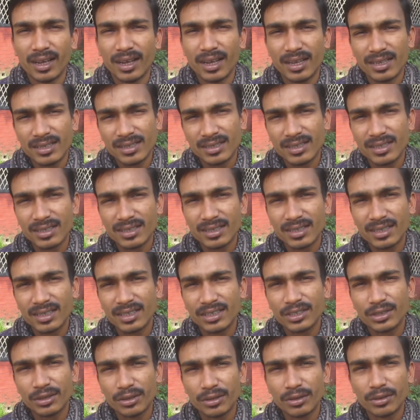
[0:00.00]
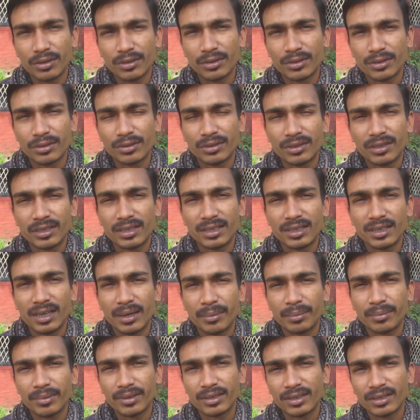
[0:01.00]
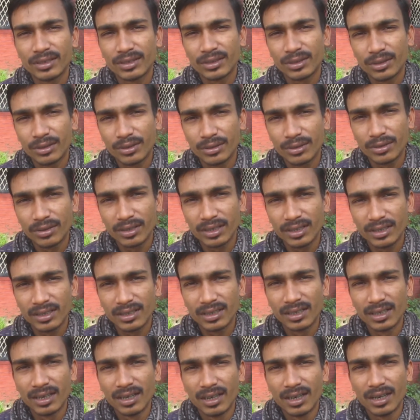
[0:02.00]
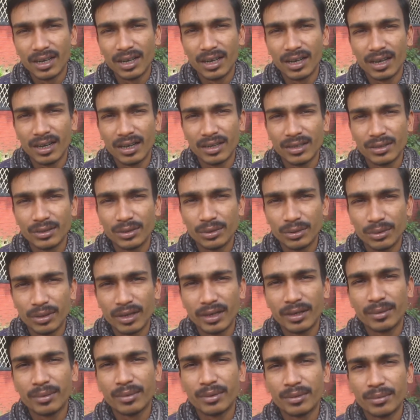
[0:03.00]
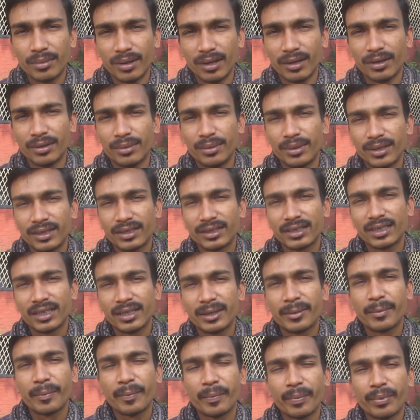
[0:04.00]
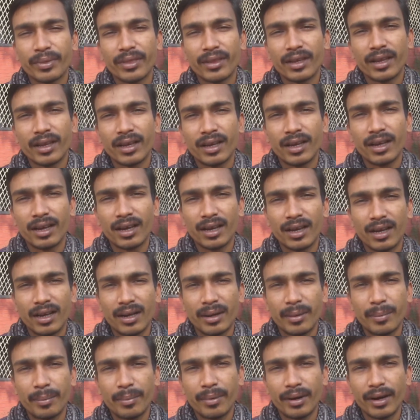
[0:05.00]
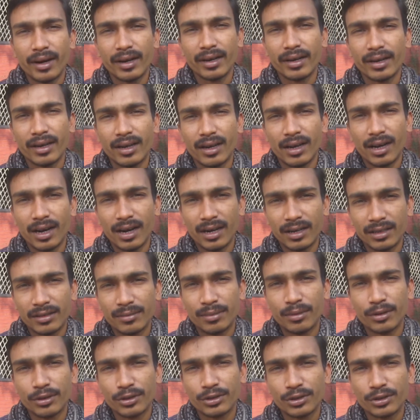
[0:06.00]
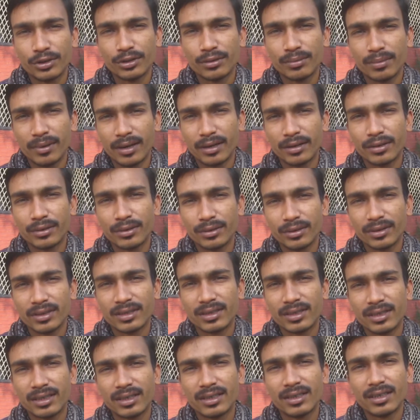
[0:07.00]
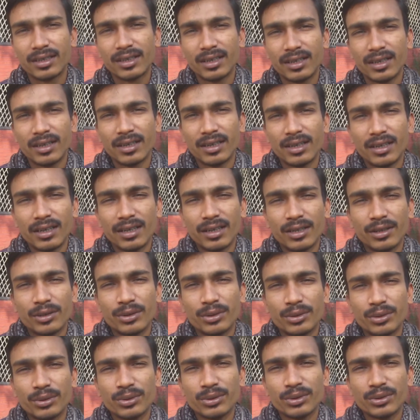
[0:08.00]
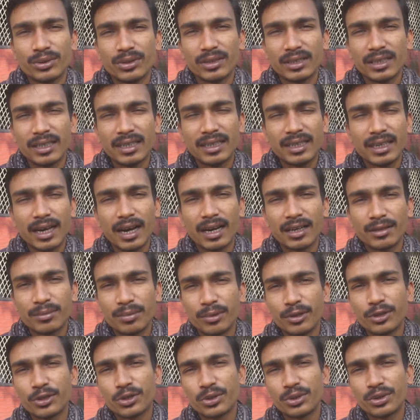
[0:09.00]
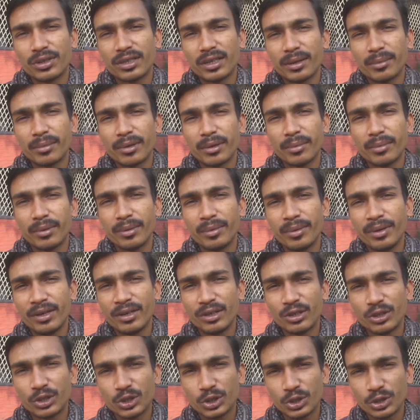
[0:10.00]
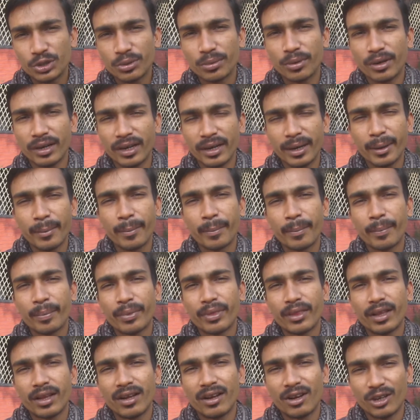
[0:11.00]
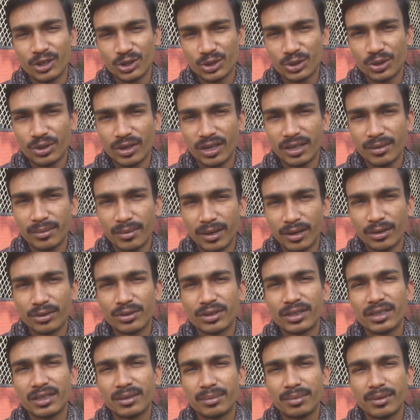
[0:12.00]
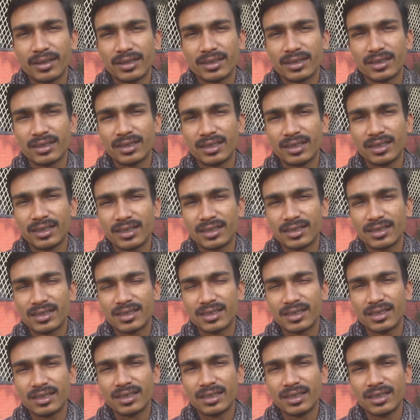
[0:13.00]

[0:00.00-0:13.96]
আস্তে আস্তে এই সংগঠনটি আপনাদের সকলের দোয়া এবং ভালোবাসায় প্রায় আট বছর পার করেছে তো এই আট বছরে আমরা বিভিন্ন সময়ে অসহায় মানুষের পাশে থেকেছি